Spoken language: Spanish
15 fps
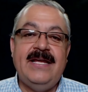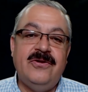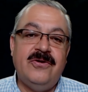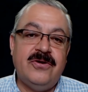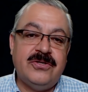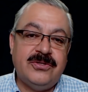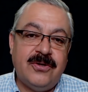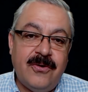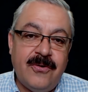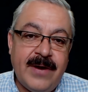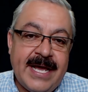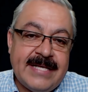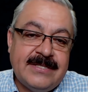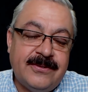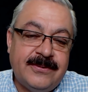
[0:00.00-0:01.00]
no solo
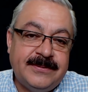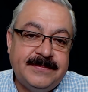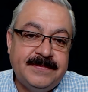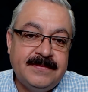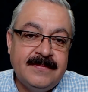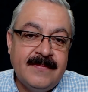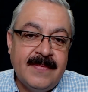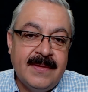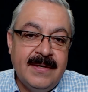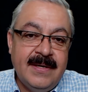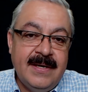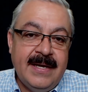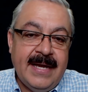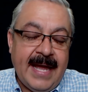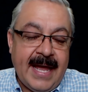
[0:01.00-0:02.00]
eso.
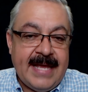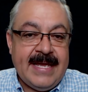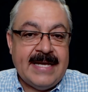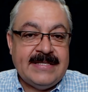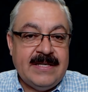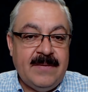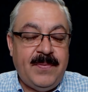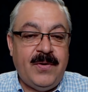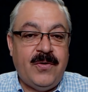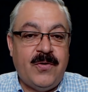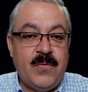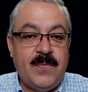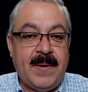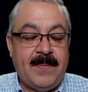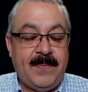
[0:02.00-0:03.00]
Ella se
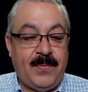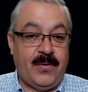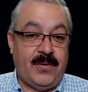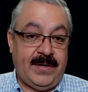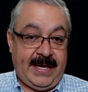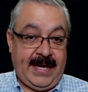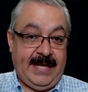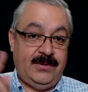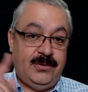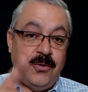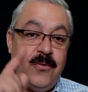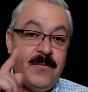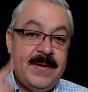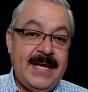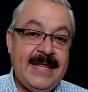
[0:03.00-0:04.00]
preocupa porque
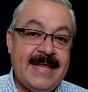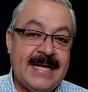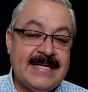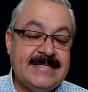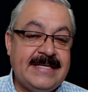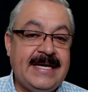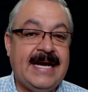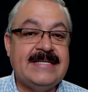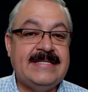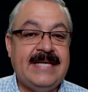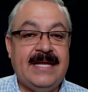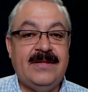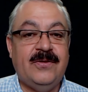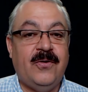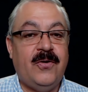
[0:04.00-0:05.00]
tu vida siga
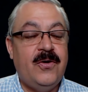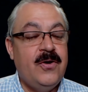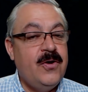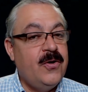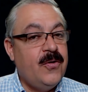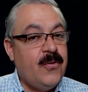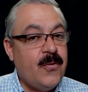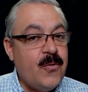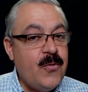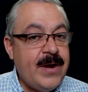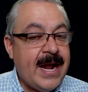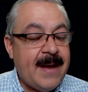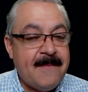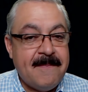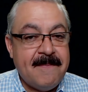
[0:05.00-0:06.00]
siendo
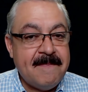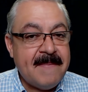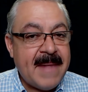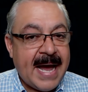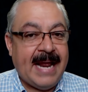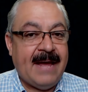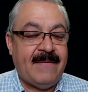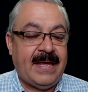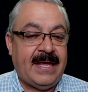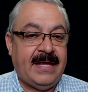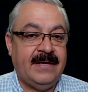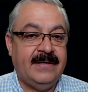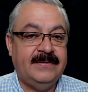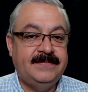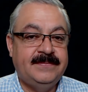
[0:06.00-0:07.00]
una
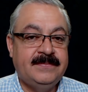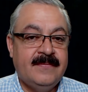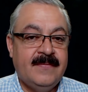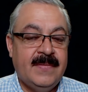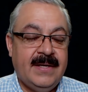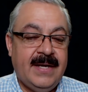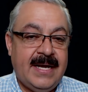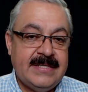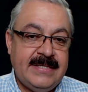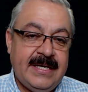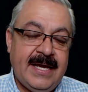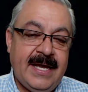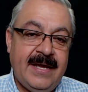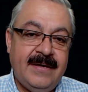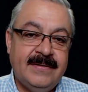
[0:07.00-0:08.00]
maravilla. Así
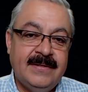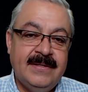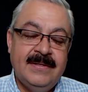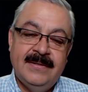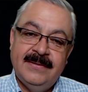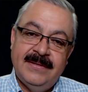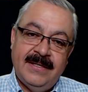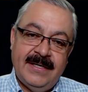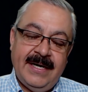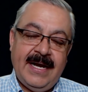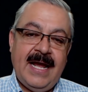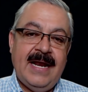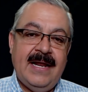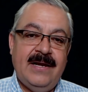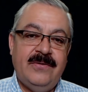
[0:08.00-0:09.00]
que
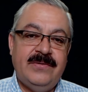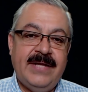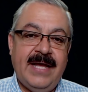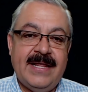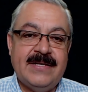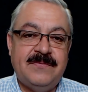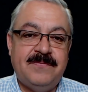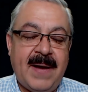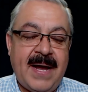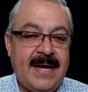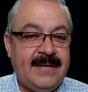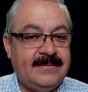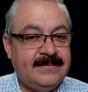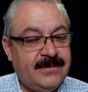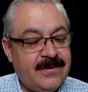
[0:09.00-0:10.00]
regálale un día de
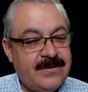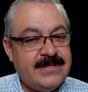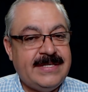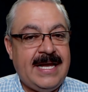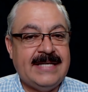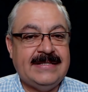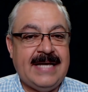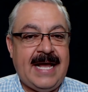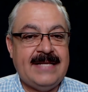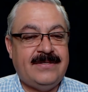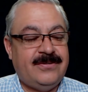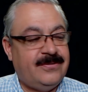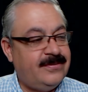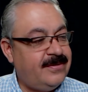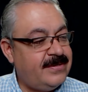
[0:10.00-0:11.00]
spa, no seas
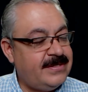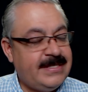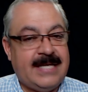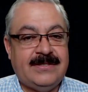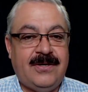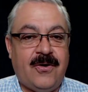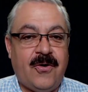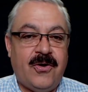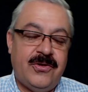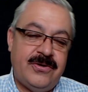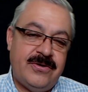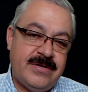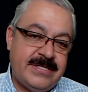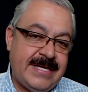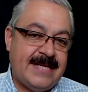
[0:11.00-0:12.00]
gacho, no seas codo,
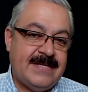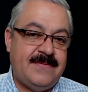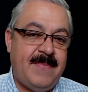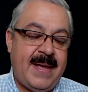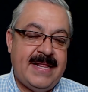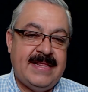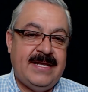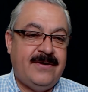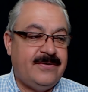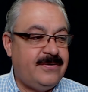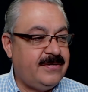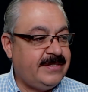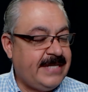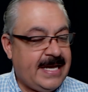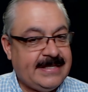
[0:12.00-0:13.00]
no seas mendigo,
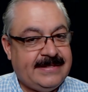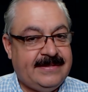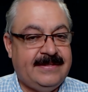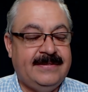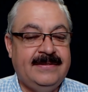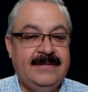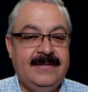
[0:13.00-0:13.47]
no seas...